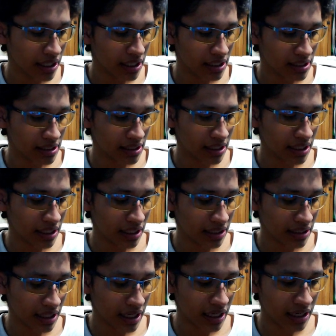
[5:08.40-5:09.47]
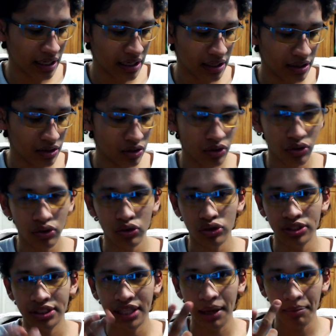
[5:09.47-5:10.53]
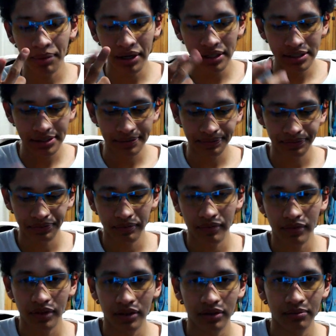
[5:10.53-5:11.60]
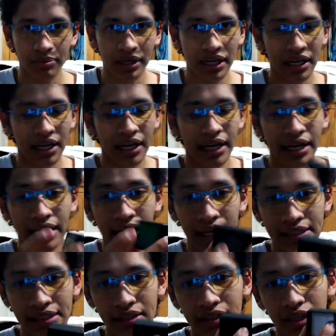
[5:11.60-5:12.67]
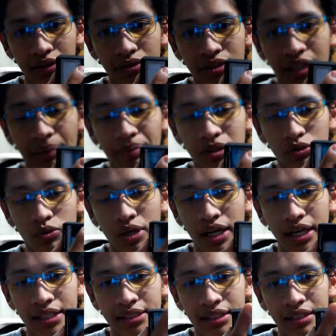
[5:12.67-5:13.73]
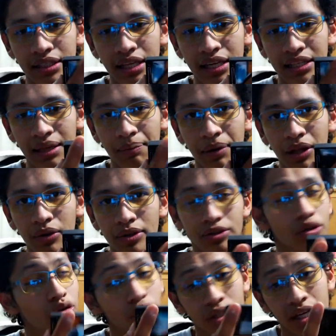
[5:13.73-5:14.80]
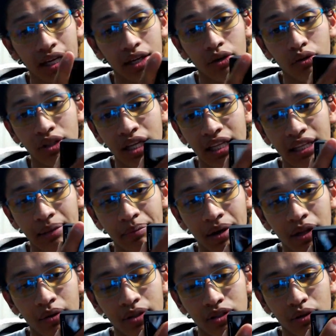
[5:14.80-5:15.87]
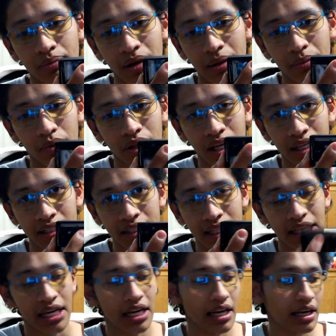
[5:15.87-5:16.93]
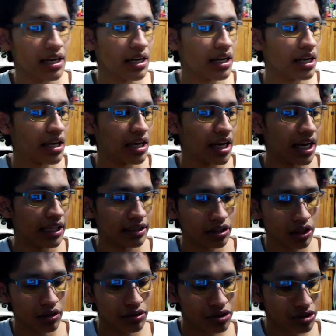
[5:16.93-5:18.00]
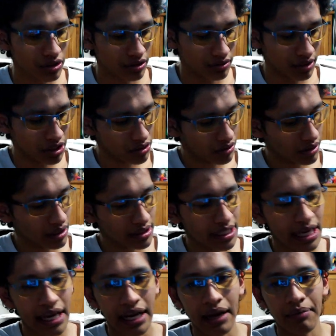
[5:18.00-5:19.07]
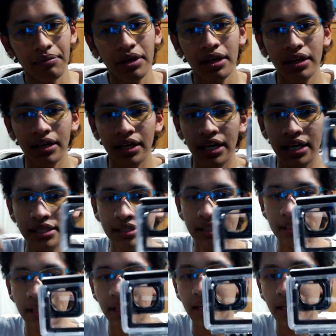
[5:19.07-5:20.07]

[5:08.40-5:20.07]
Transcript: este trae dos tapas para la carcasa, trae dos tapas, una que tiene tapado esto y otra que no tiene tapado esto para poder acceder al al touch. De hecho, se la cambié. Esta es